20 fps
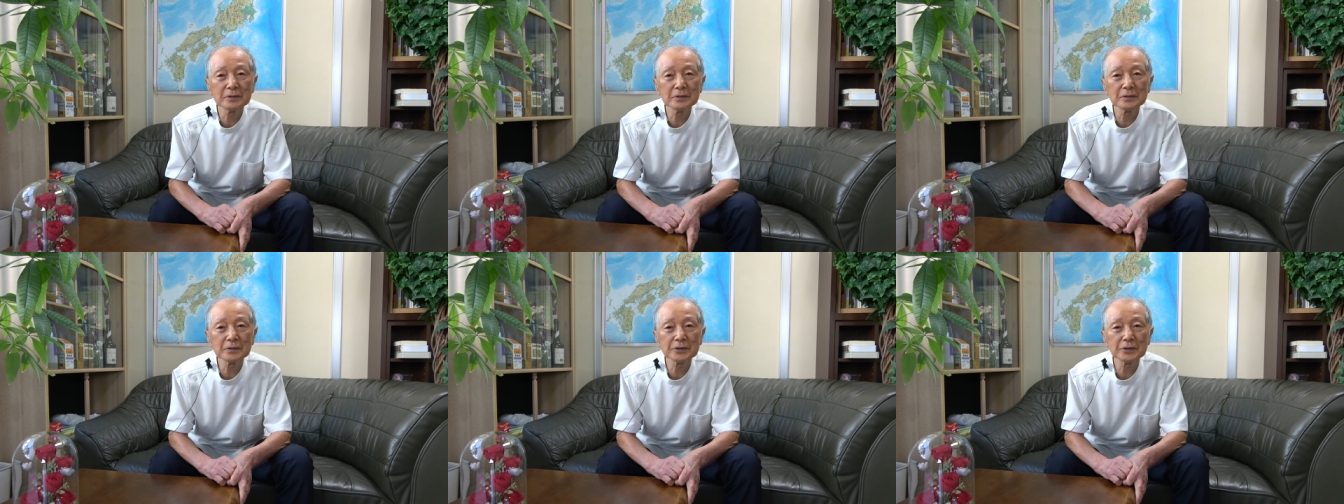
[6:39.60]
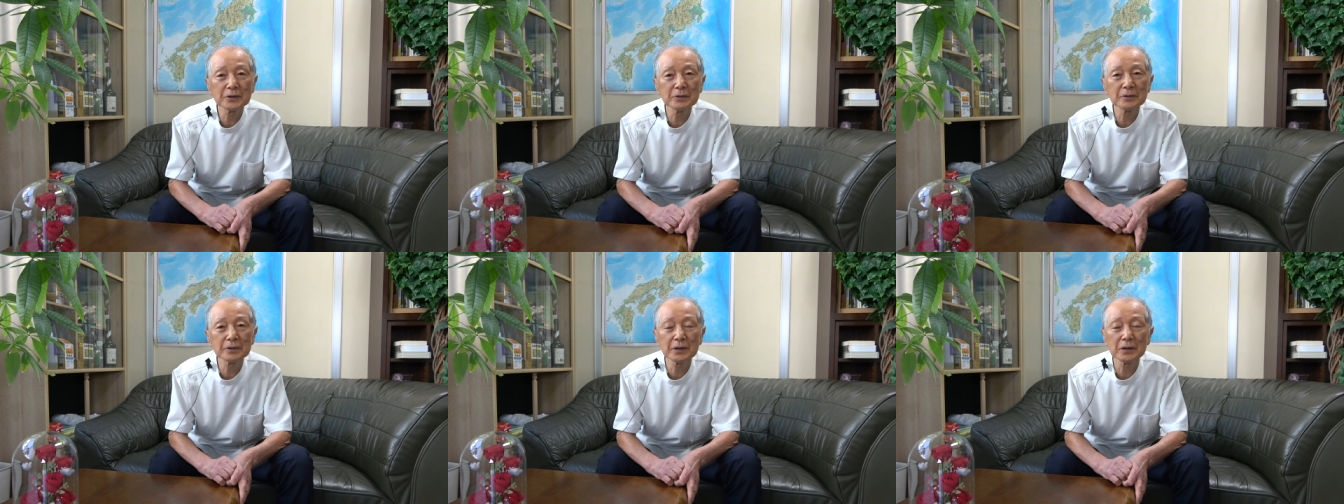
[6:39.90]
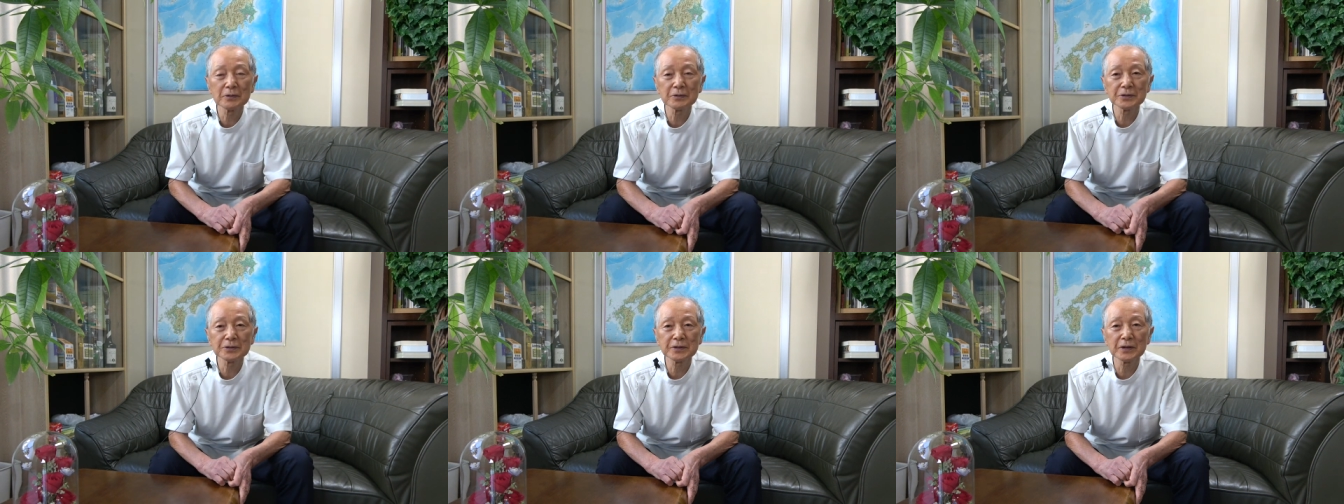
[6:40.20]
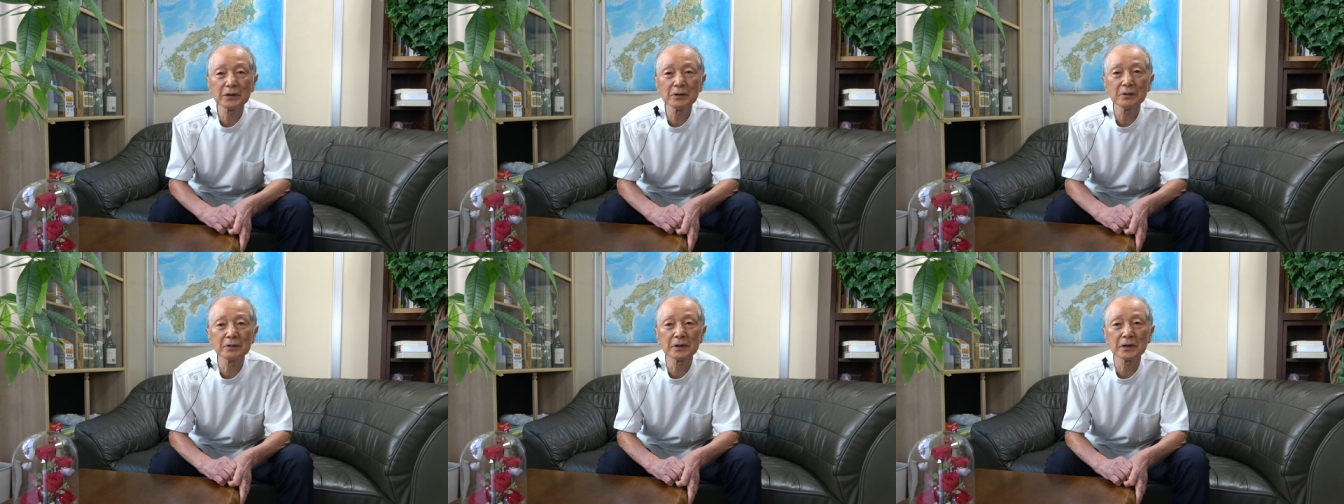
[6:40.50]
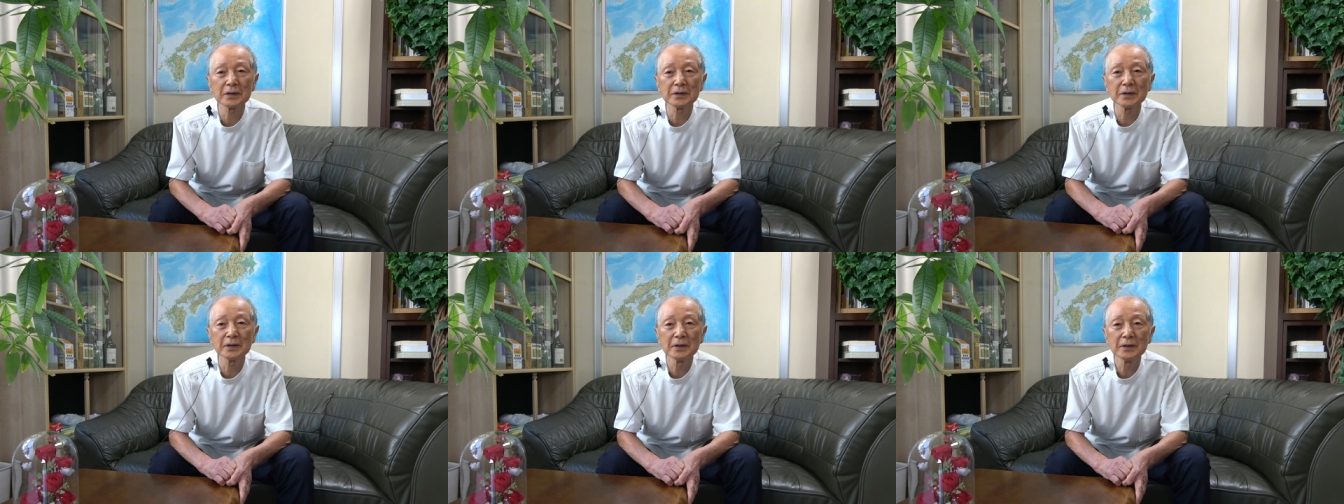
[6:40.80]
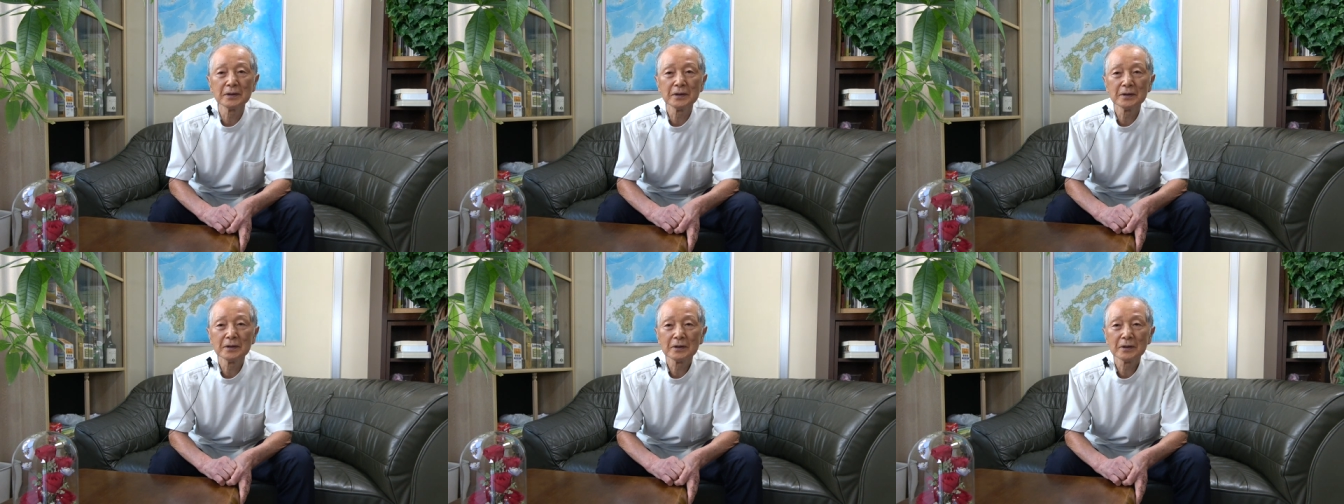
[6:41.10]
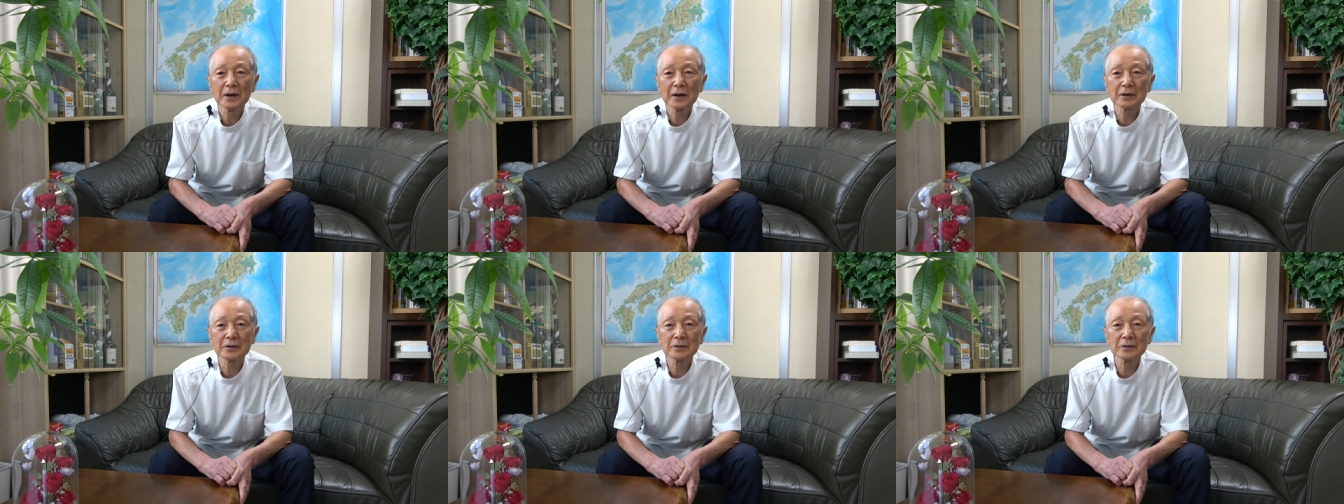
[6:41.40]
表現をした方がいい
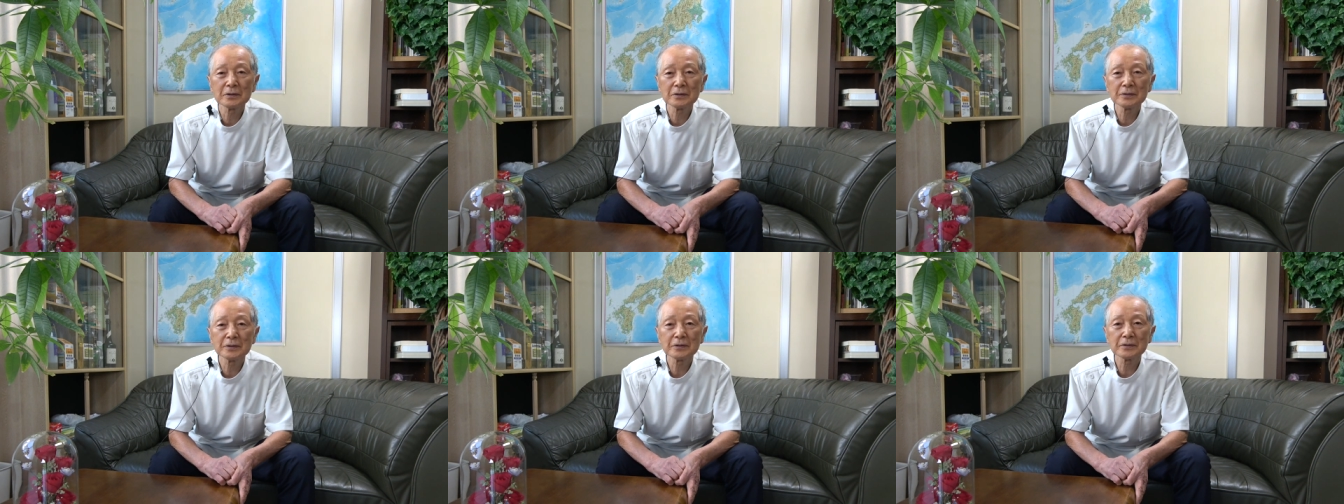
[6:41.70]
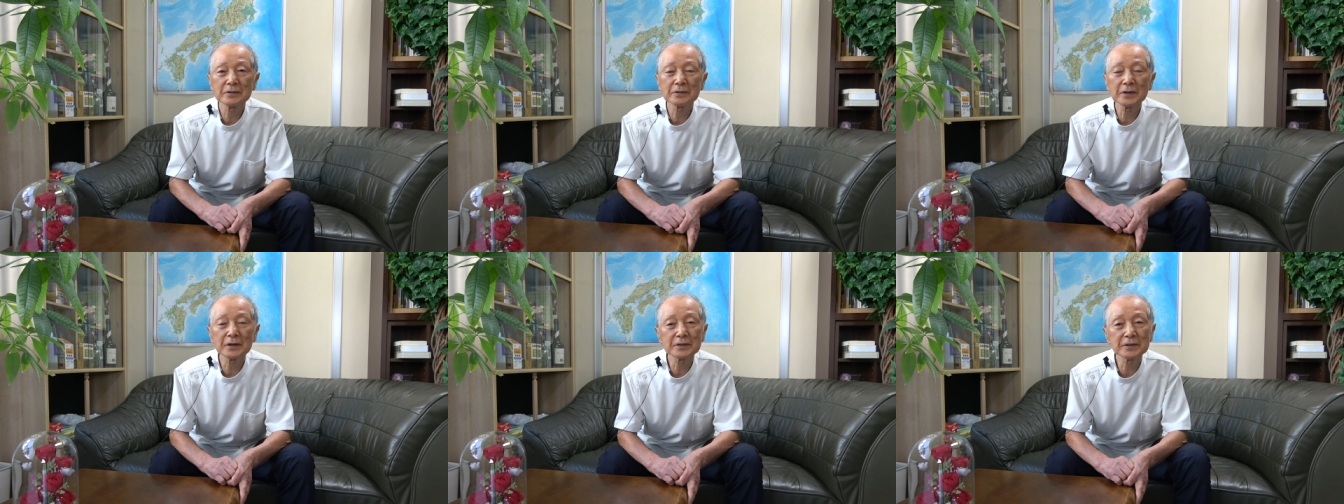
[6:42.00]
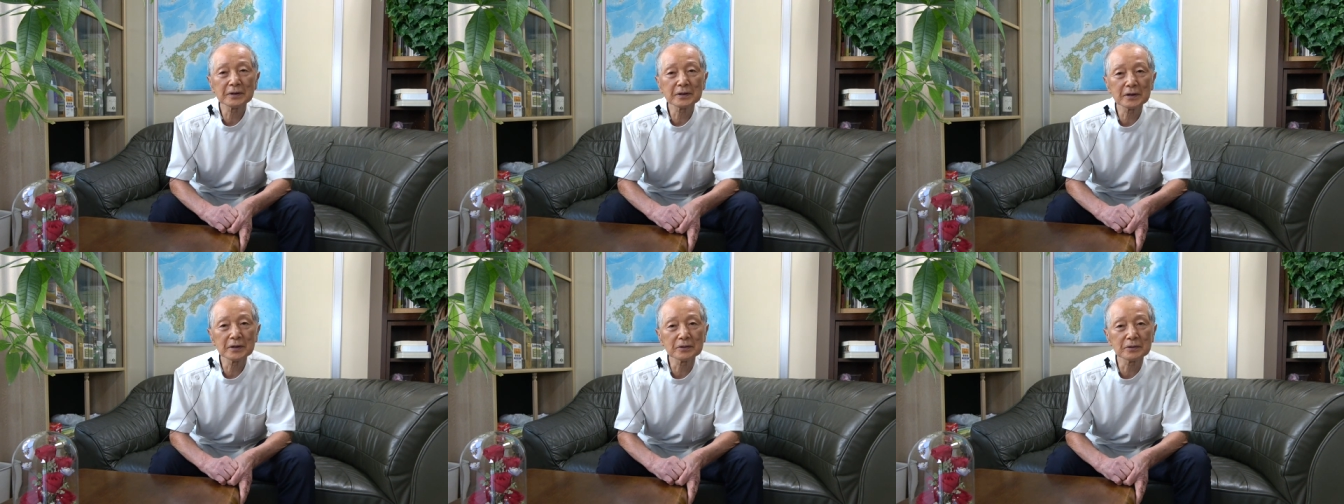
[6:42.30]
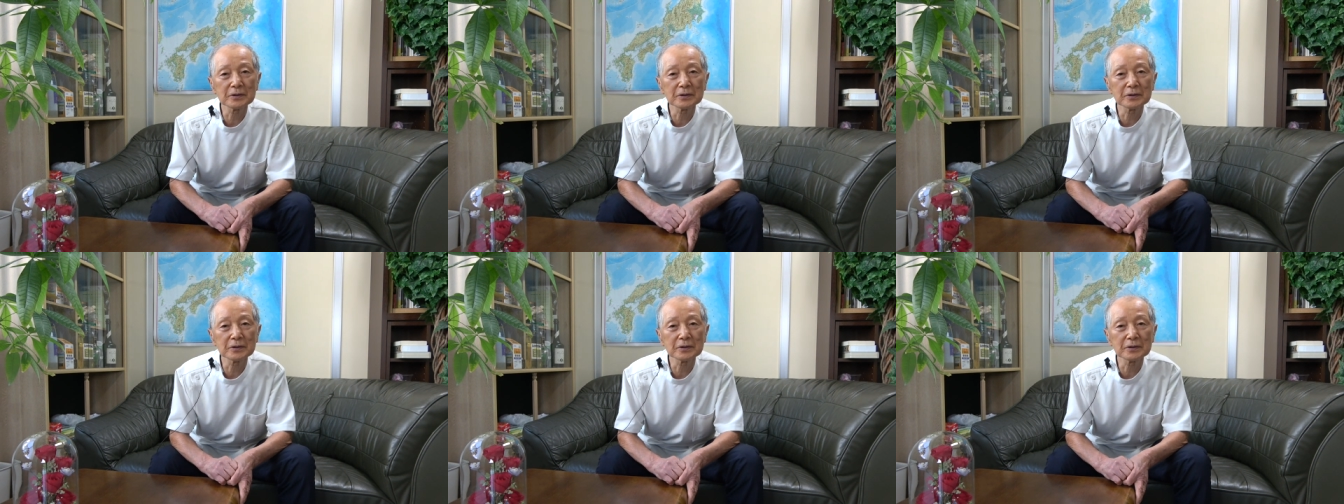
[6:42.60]
あの福田隆